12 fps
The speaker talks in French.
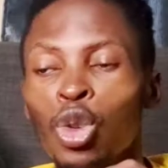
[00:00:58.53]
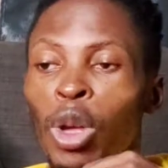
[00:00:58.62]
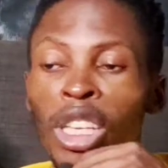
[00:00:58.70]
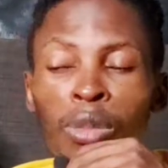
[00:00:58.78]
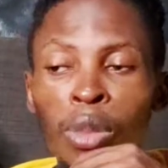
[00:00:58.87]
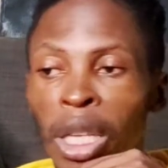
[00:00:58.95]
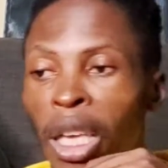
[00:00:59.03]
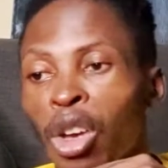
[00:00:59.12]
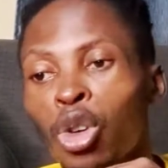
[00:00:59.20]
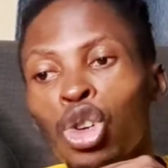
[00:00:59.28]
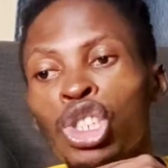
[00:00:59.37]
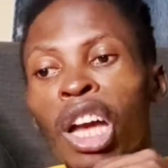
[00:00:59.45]
je lui ai expliqué
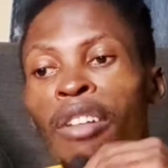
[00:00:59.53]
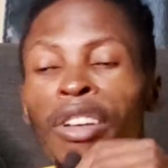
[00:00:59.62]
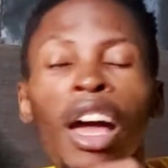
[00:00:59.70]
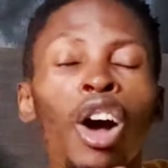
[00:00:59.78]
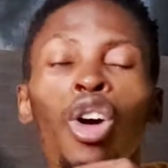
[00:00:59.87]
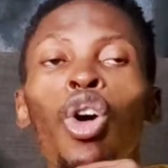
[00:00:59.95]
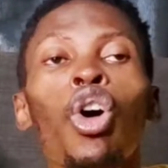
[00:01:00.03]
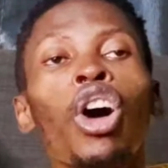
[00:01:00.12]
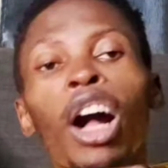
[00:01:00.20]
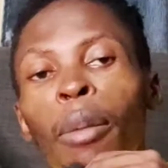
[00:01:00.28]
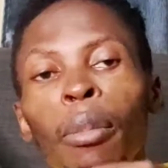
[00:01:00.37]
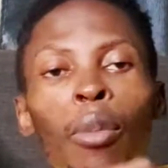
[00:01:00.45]
que j'avais encore
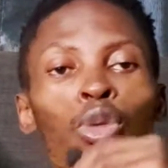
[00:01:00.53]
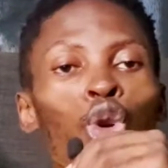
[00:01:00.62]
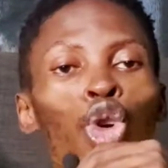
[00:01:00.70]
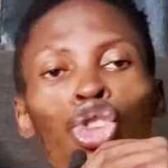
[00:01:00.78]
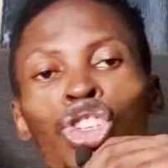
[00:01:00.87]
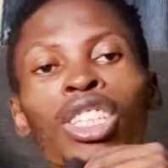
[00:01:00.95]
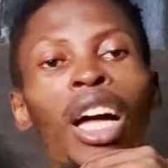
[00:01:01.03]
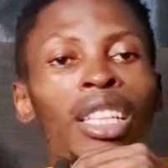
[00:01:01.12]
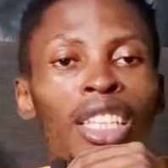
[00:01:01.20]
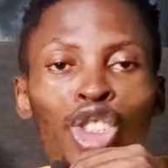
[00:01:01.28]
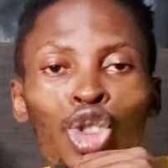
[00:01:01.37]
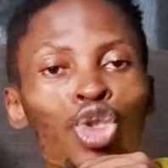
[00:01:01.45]
quand même d'autres
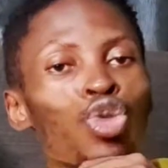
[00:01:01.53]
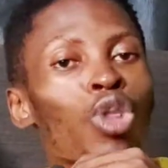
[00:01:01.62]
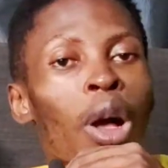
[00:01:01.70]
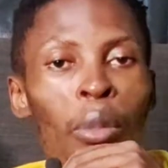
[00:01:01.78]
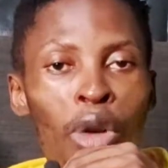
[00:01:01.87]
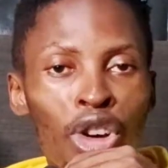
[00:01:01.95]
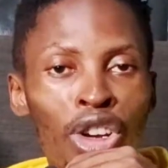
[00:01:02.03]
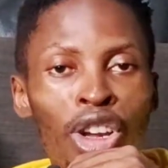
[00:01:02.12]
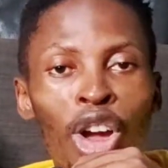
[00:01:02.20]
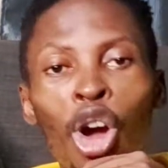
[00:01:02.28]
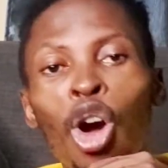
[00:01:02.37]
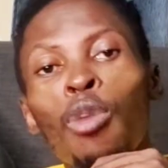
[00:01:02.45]
stratégies sous la main
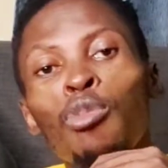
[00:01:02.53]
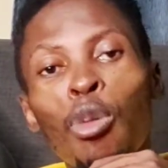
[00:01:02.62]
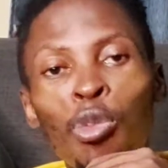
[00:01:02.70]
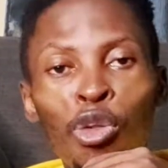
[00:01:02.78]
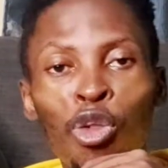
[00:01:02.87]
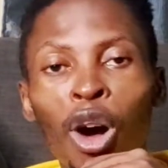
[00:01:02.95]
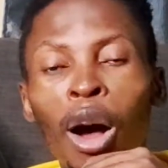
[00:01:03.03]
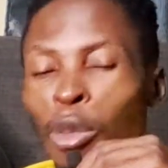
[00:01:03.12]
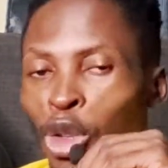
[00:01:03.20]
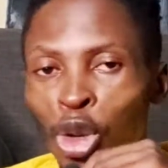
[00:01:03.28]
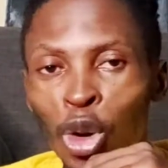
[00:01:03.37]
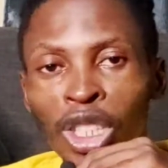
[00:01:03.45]
pour pouvoir
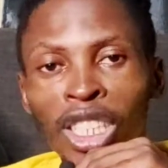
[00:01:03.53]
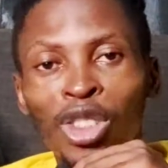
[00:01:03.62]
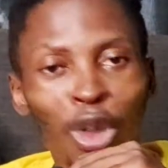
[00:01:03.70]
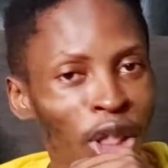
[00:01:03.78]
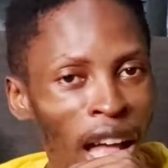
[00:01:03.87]
me sortir de